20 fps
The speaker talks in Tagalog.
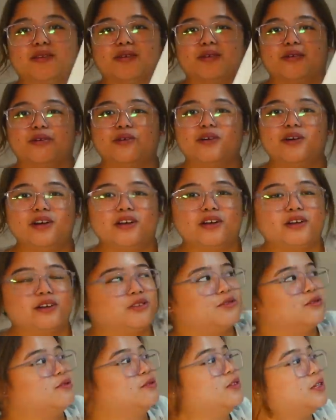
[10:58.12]
to.
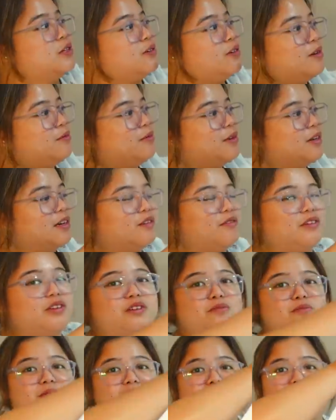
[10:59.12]
So, hindi ko alam gagawin
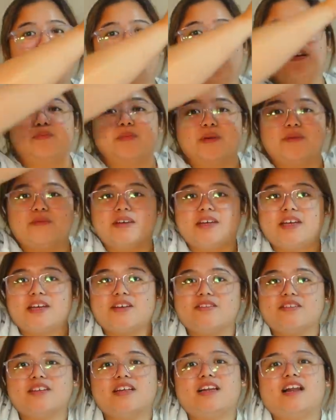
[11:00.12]
ko. Baka
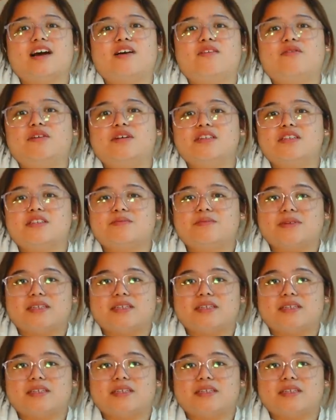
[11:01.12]
ipamigay ko na lang once